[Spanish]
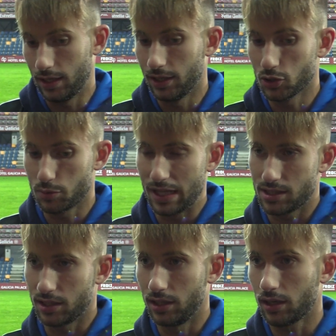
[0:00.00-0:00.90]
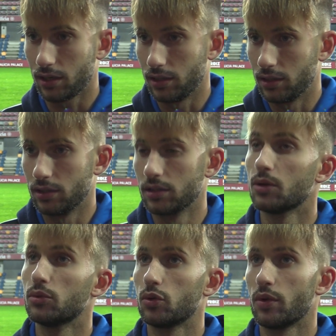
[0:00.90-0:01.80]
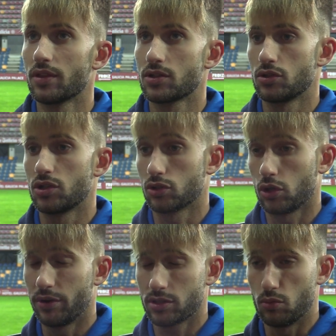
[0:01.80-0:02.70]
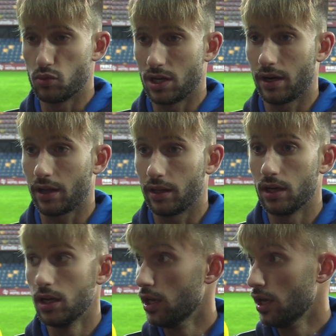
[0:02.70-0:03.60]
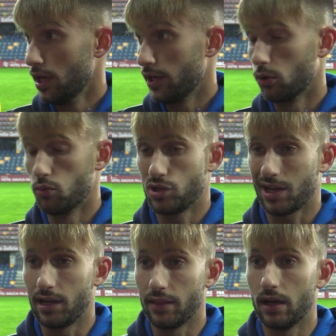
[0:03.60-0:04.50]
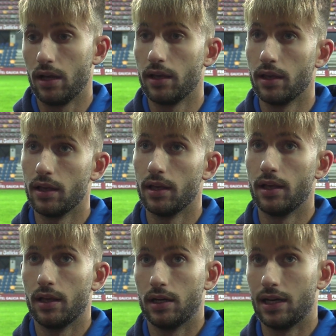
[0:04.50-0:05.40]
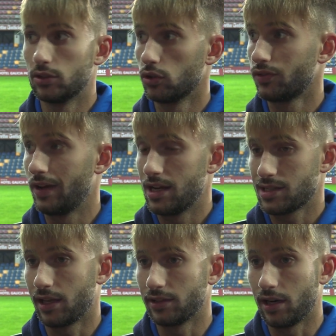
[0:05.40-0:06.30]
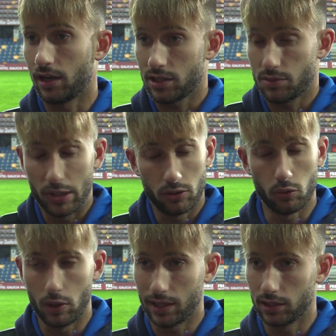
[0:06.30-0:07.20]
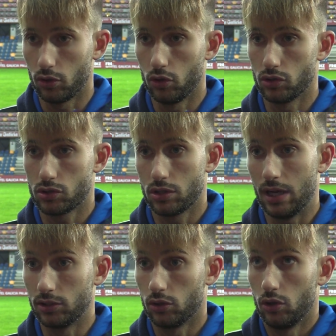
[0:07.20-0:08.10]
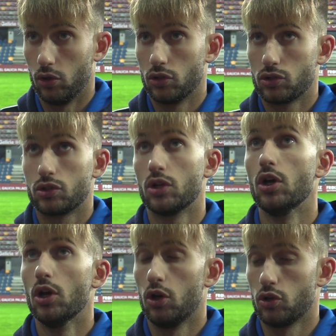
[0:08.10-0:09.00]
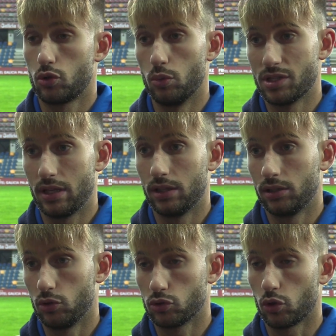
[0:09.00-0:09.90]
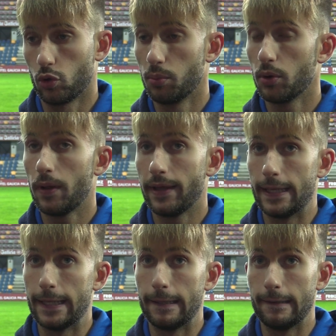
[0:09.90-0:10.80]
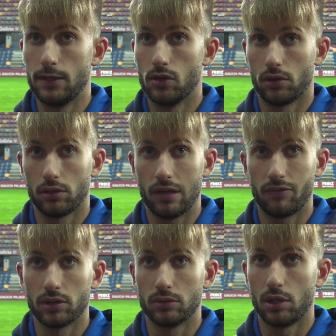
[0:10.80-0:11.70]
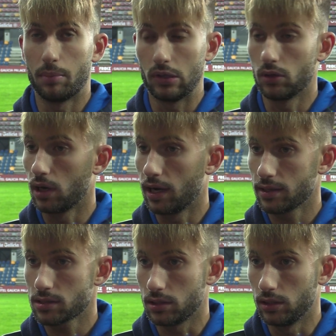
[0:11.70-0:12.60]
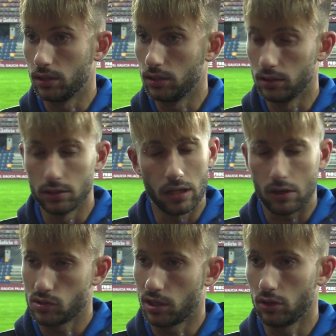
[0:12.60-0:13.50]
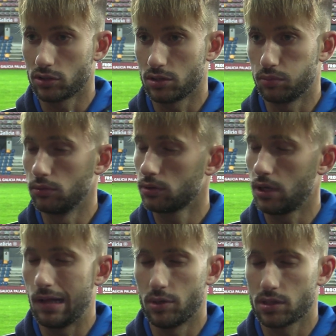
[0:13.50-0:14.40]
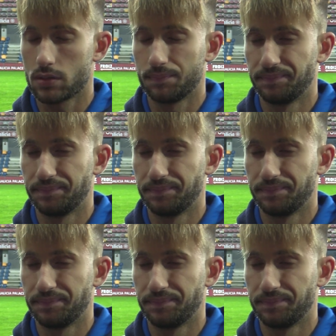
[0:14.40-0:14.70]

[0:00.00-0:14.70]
eh, nos van a exigir, eh, como tú dices, son chicos jóvenes con mucha energía y con mucha calidad. Eh, a todos los filiales hay que tener respeto, igual que a todos los, a todos los, los clubes de, de, nuestro grupo y, yo creo que afrontamos el partido con ganas y a conseguir los tres puntos y nada más.